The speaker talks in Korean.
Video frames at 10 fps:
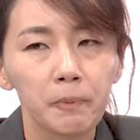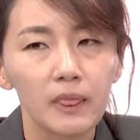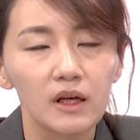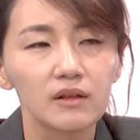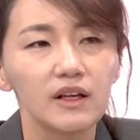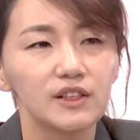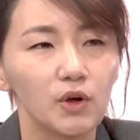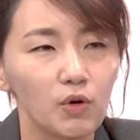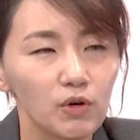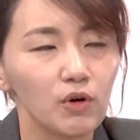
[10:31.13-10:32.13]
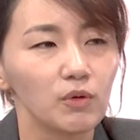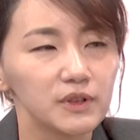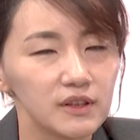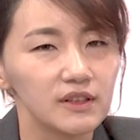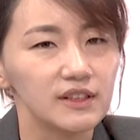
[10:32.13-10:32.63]
그때 이제 여러
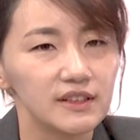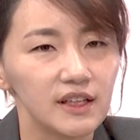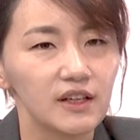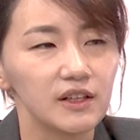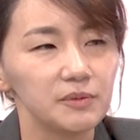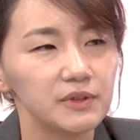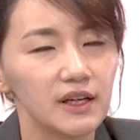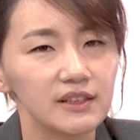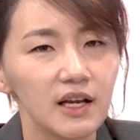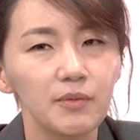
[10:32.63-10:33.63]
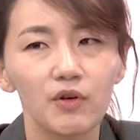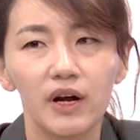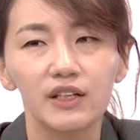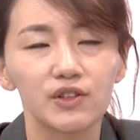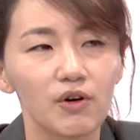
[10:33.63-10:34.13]
업체들이 이제 입찰에 참여를
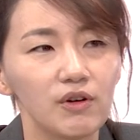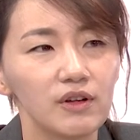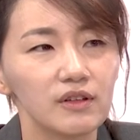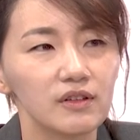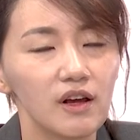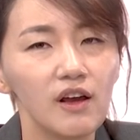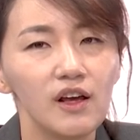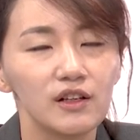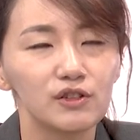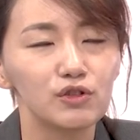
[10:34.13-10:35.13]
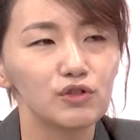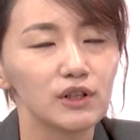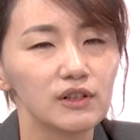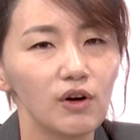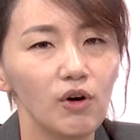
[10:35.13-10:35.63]
하죠. 근데 그들
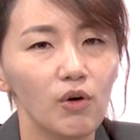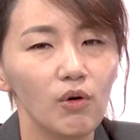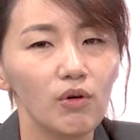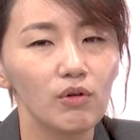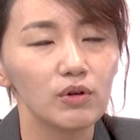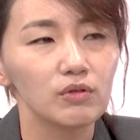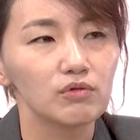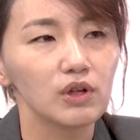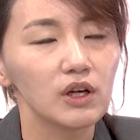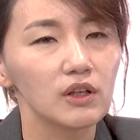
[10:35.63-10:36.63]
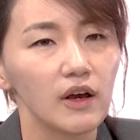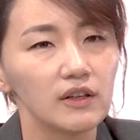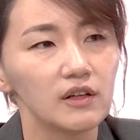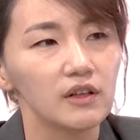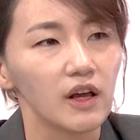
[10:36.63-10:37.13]
중에서 어, 우리가 돼야
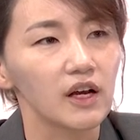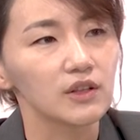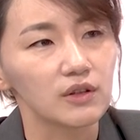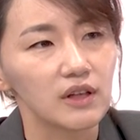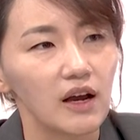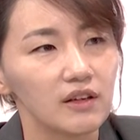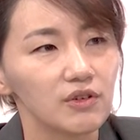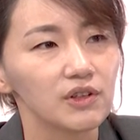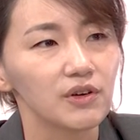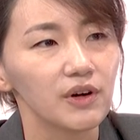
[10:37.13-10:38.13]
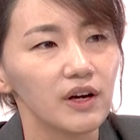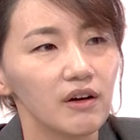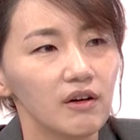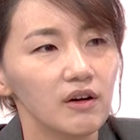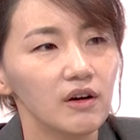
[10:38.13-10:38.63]
되는데 얘가 됐다, 이러는 거예요.
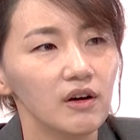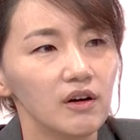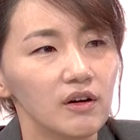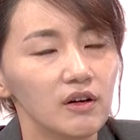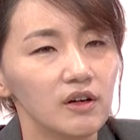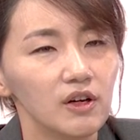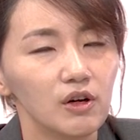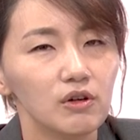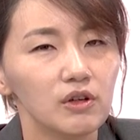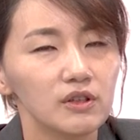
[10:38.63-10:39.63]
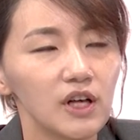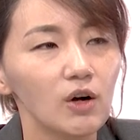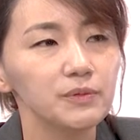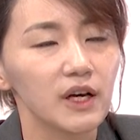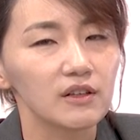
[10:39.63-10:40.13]

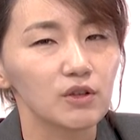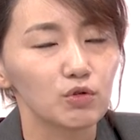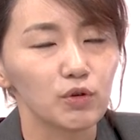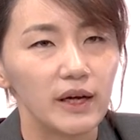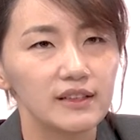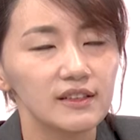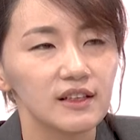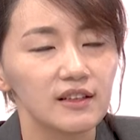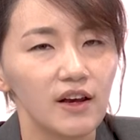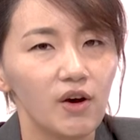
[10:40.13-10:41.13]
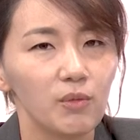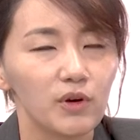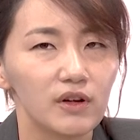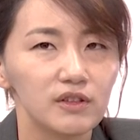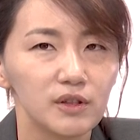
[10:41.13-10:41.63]
사업자 같은 것도 많이 하잖아요. 뭐
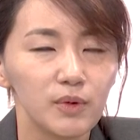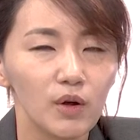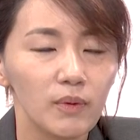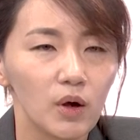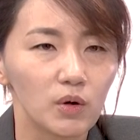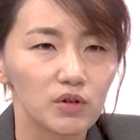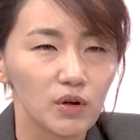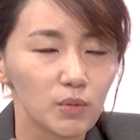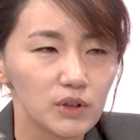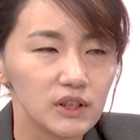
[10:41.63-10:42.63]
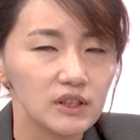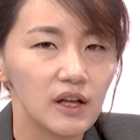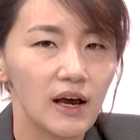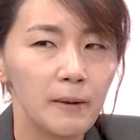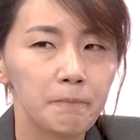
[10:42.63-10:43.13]
예를 들면 어떤 뭐
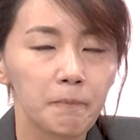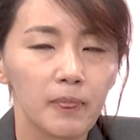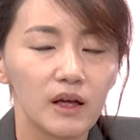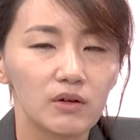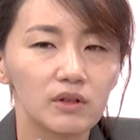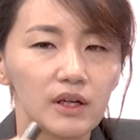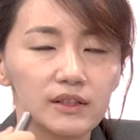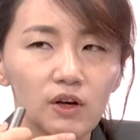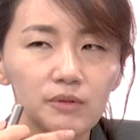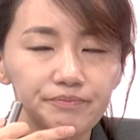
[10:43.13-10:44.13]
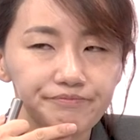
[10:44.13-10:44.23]
시나 이런 데에서